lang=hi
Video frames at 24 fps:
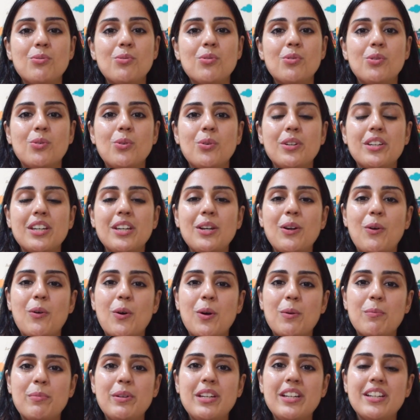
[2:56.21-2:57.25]
फूड को डे
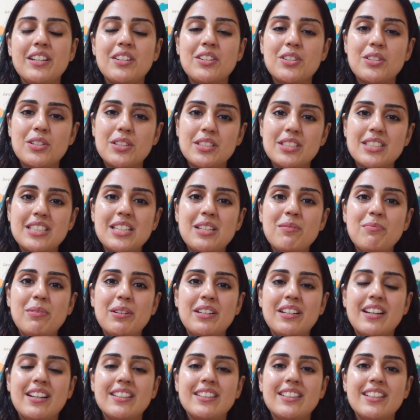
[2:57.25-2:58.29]
और भी इंटरेस्टिंग
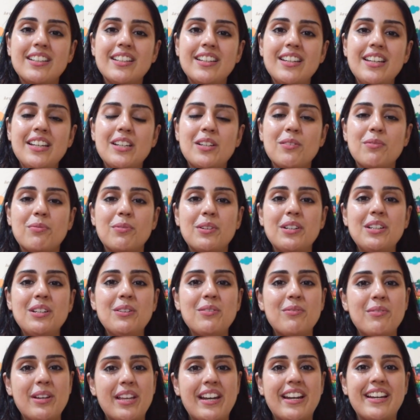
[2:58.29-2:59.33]
बनाता है
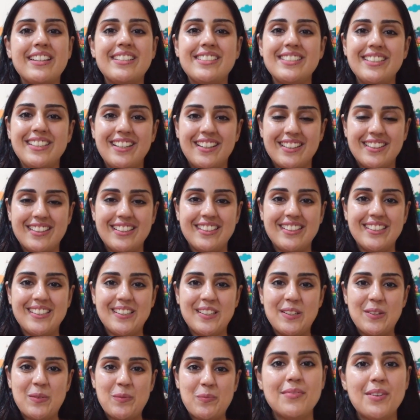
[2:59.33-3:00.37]
डिफरेंट वेराइटी लाता
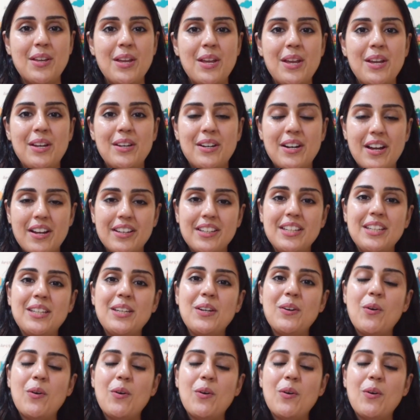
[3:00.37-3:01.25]
है रागी के